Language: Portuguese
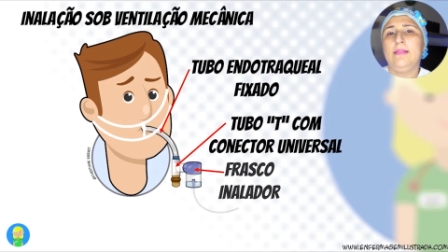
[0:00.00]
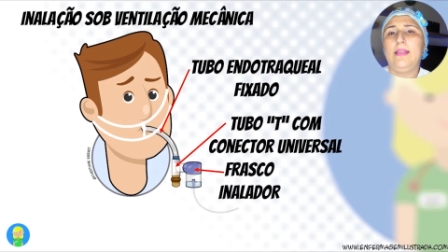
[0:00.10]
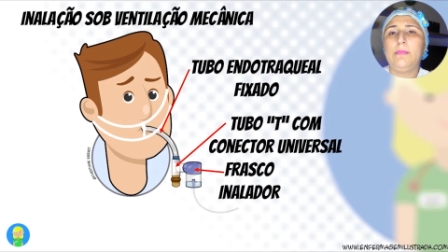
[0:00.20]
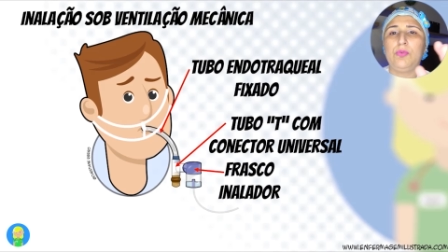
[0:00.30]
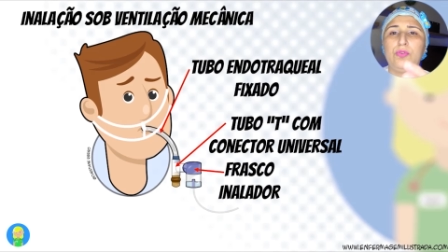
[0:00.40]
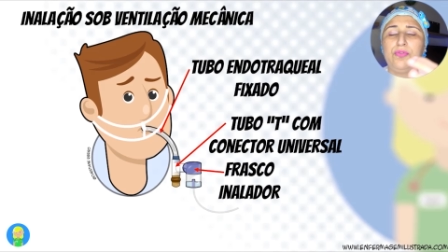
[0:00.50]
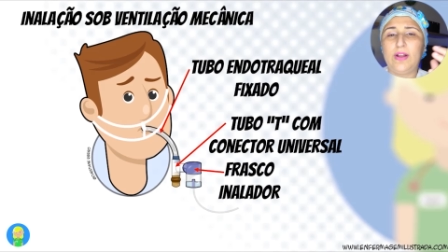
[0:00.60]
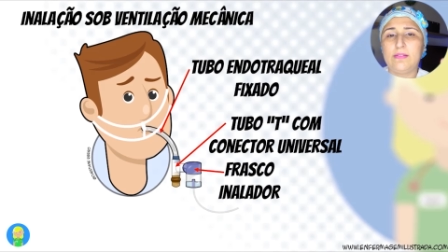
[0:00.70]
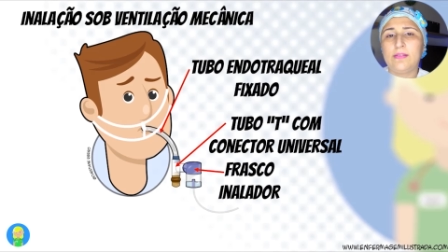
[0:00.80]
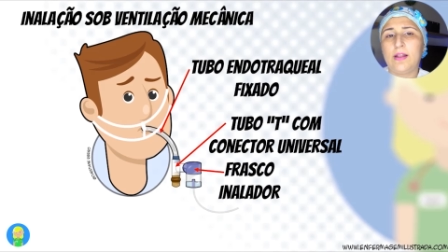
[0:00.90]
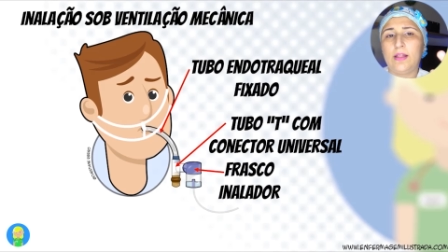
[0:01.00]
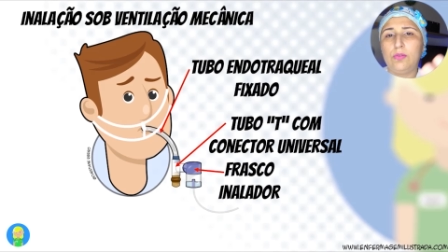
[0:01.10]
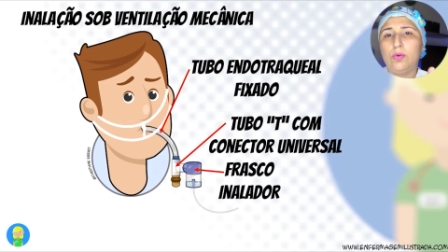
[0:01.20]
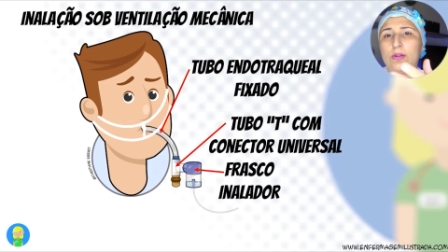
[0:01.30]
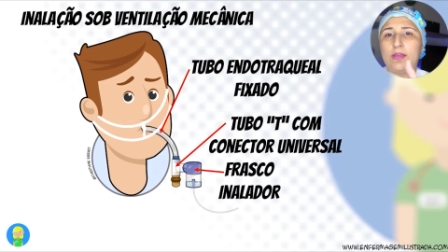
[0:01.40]
Temos o frasco
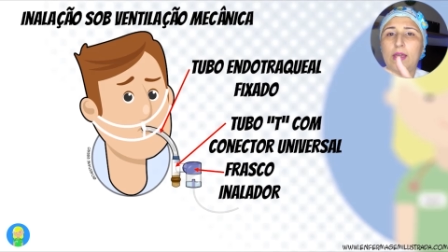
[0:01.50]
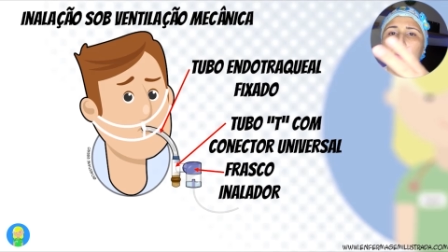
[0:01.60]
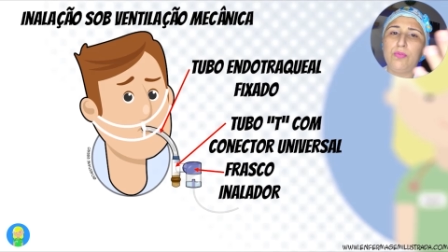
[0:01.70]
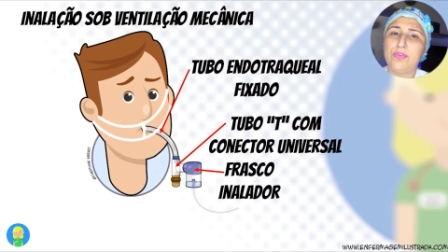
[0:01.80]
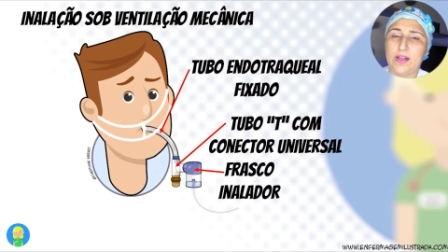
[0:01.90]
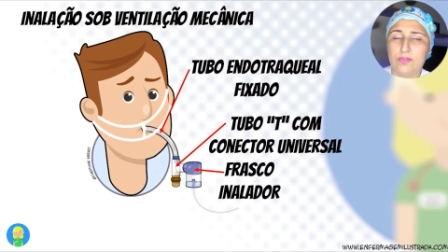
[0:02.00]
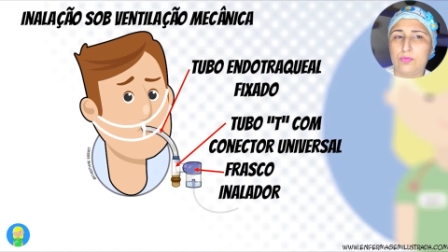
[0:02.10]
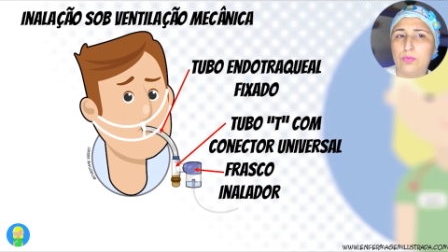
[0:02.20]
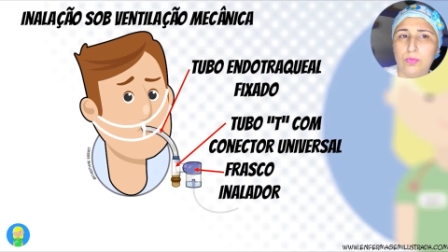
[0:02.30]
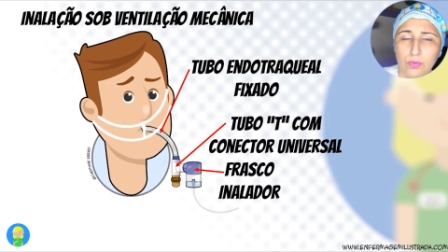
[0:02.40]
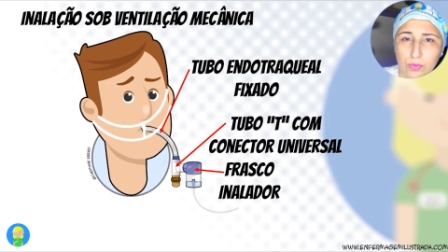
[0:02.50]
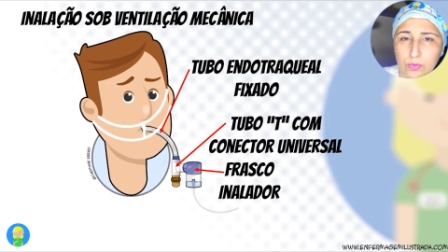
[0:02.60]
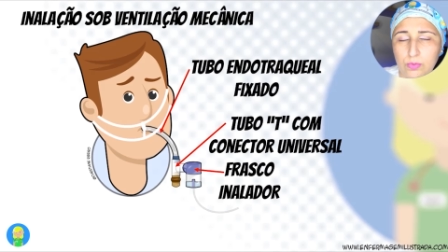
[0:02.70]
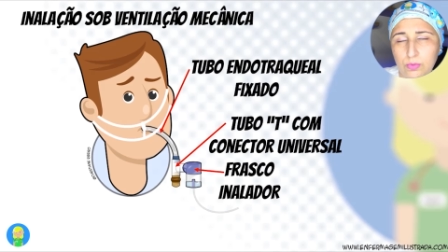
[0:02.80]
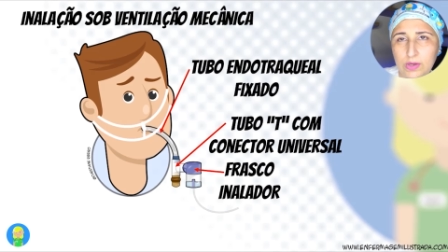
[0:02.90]
inalador, que é o frasco
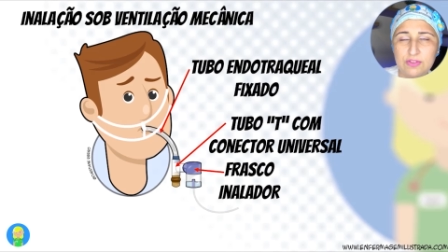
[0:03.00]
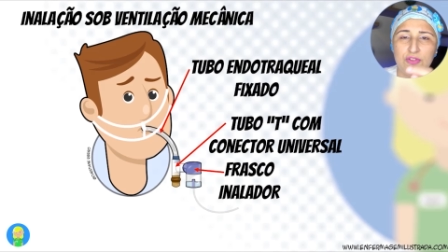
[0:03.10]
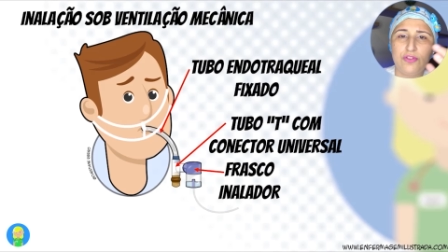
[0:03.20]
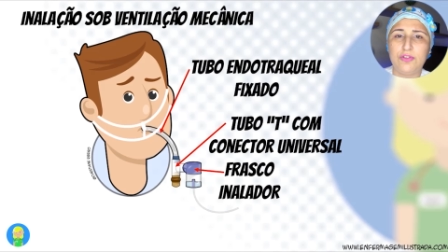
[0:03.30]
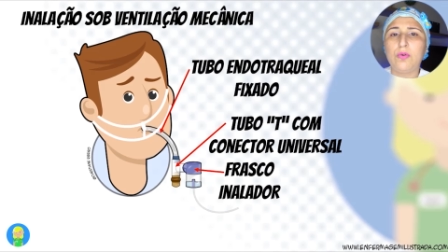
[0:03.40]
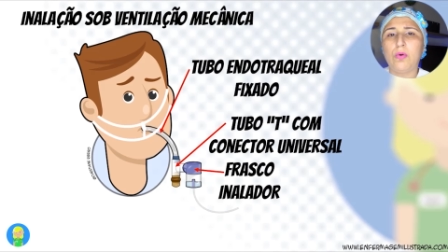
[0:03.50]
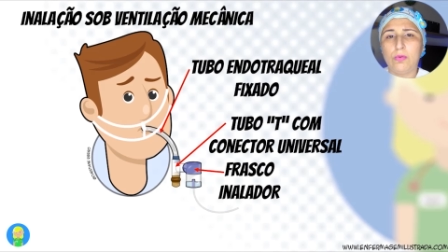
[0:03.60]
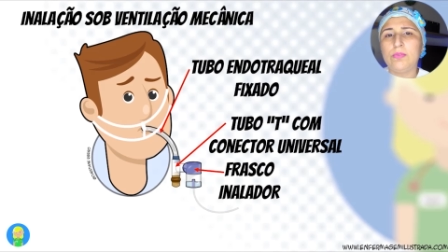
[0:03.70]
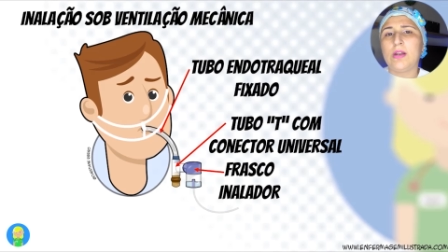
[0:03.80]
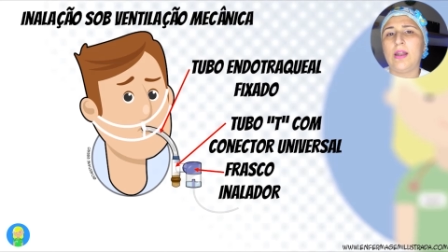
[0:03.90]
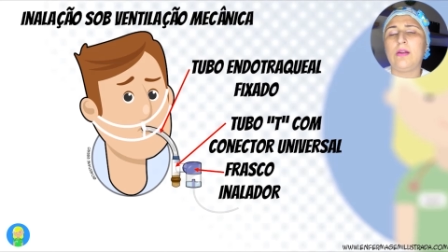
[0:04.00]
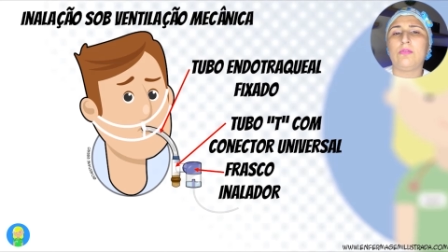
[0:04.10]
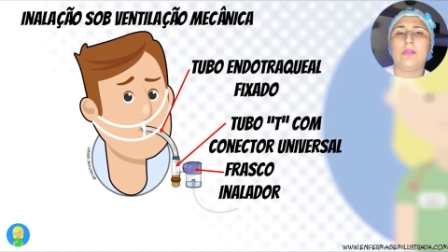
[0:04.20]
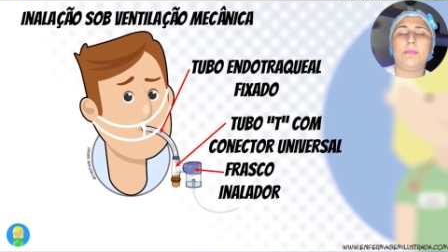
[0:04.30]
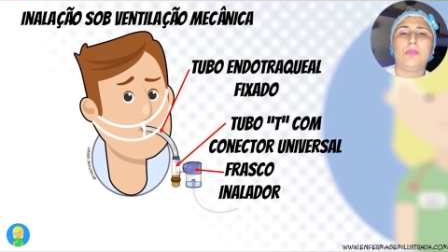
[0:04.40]
o que a gente encontra né,
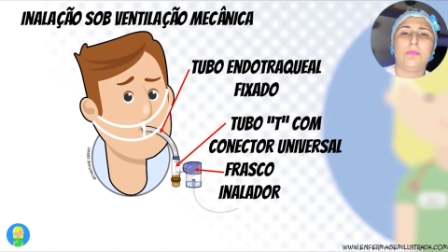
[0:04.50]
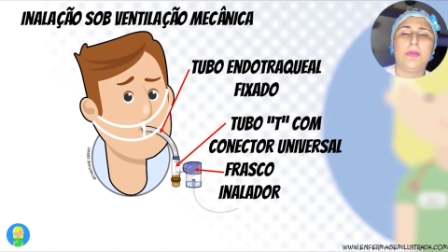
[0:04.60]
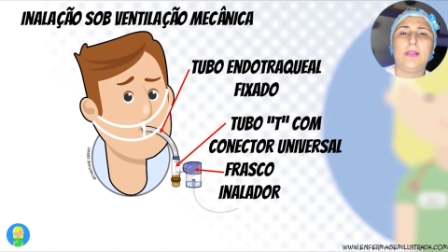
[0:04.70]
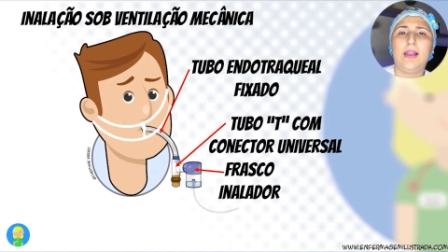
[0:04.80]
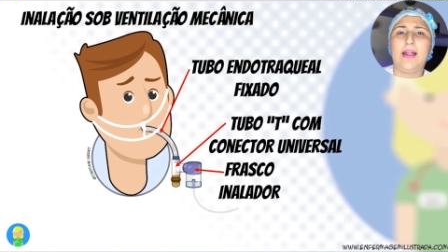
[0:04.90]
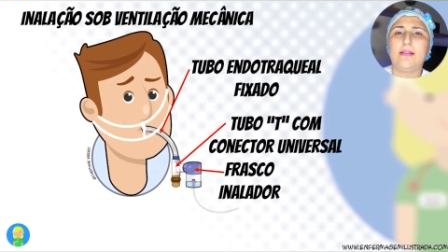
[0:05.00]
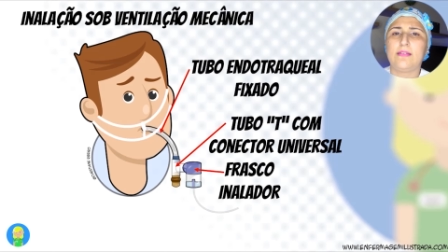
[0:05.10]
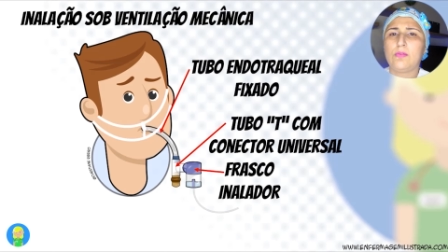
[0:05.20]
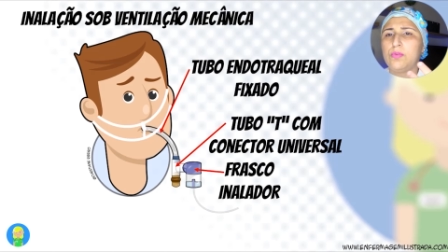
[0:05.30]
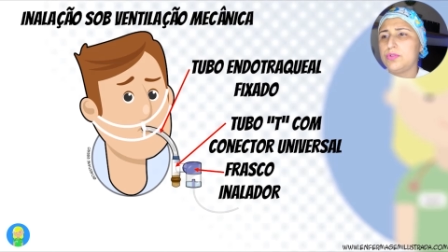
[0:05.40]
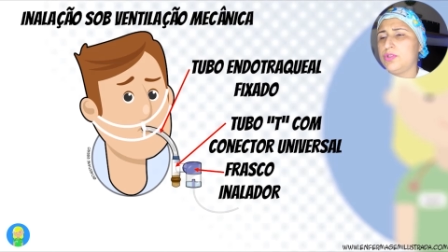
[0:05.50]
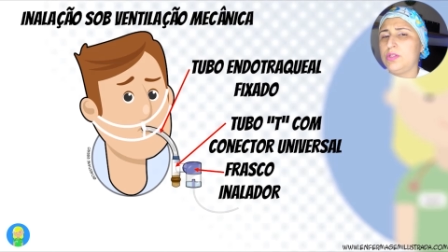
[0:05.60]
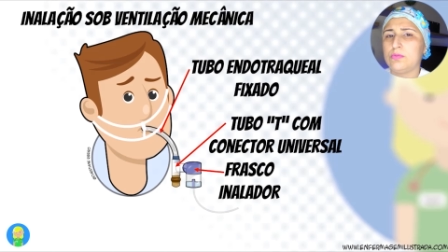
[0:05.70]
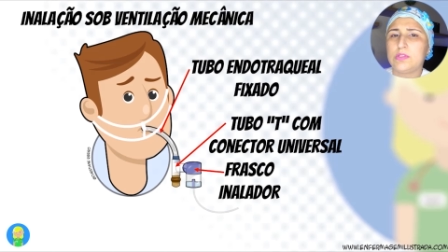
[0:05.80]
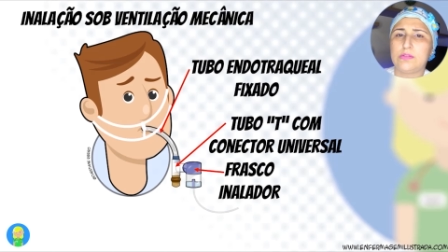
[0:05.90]
nos âmbitos hospitalares, que são
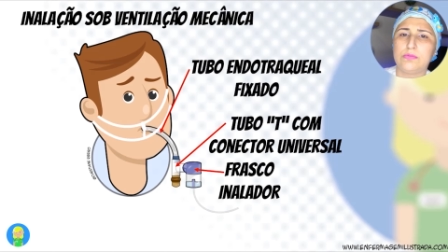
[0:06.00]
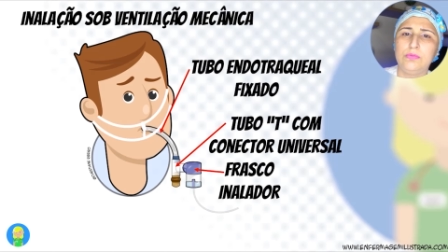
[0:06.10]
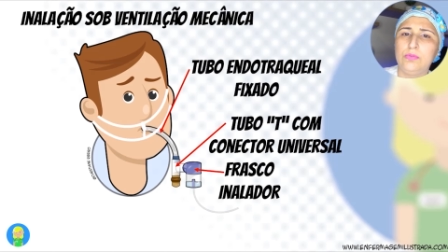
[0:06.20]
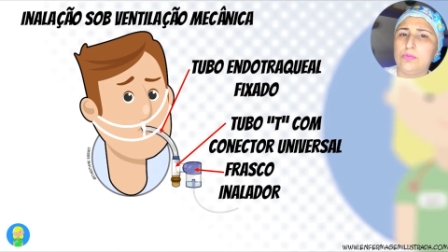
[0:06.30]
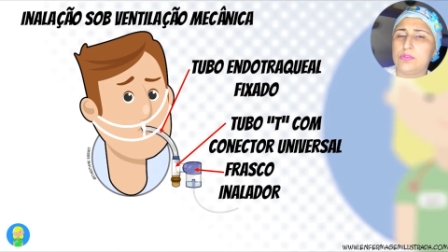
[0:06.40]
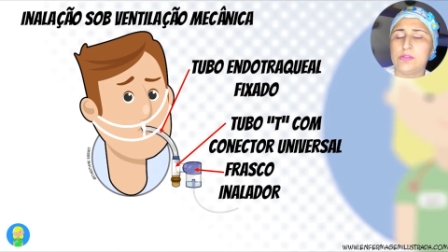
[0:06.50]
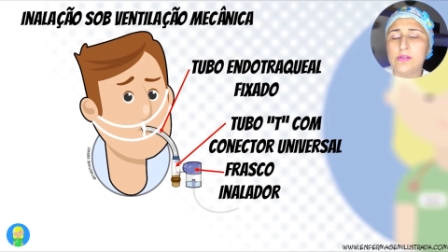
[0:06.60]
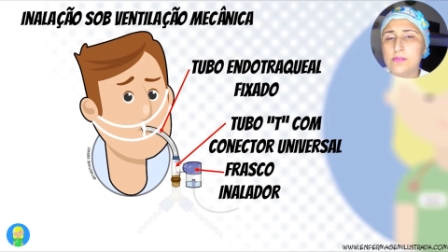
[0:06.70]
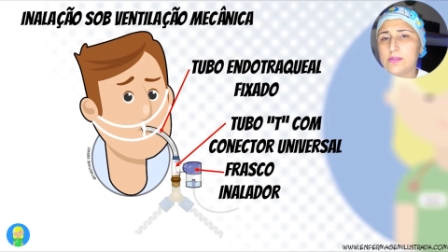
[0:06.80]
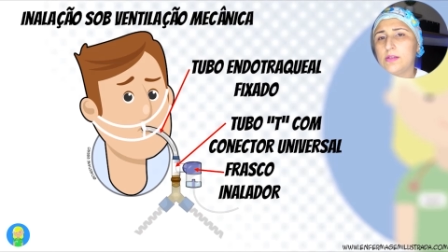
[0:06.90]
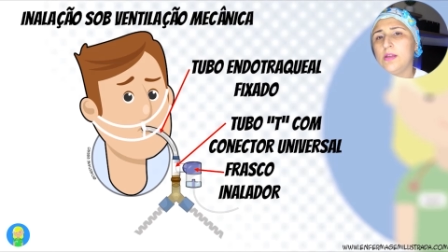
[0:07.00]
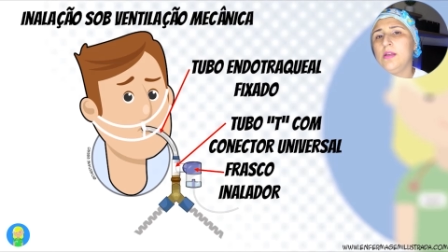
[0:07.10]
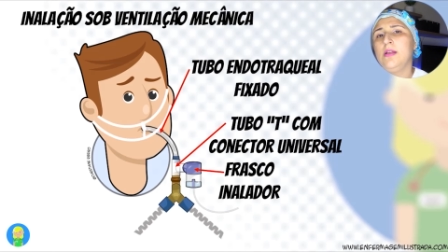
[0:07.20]
roxinhos, azul, cinza.